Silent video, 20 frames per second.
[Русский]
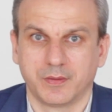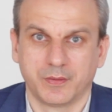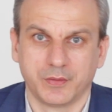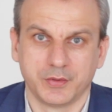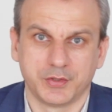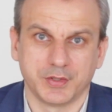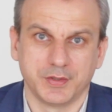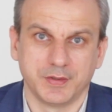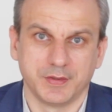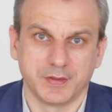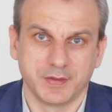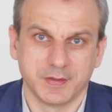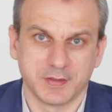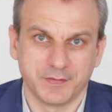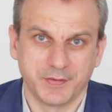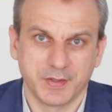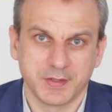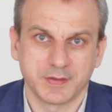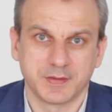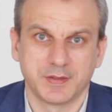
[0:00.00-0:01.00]
очень
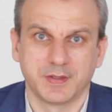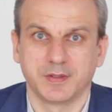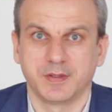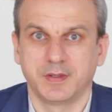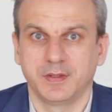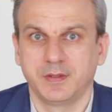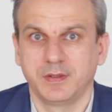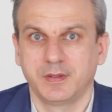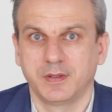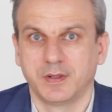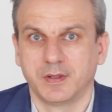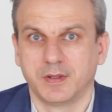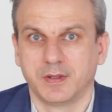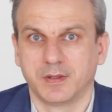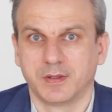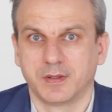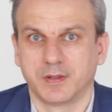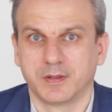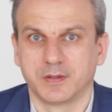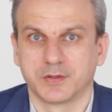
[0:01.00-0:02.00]
известна и
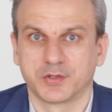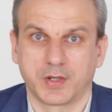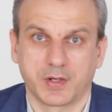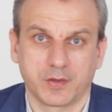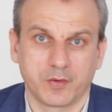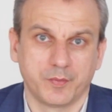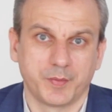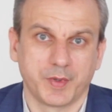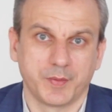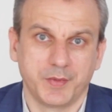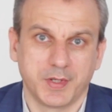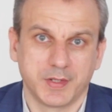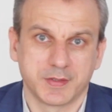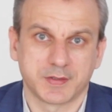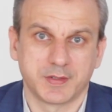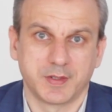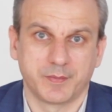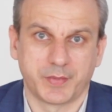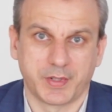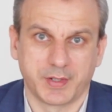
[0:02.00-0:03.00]
широко
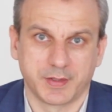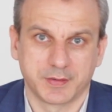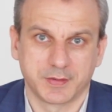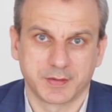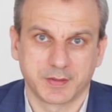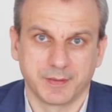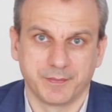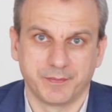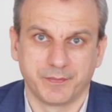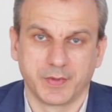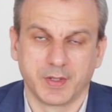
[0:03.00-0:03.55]
применяется на практике.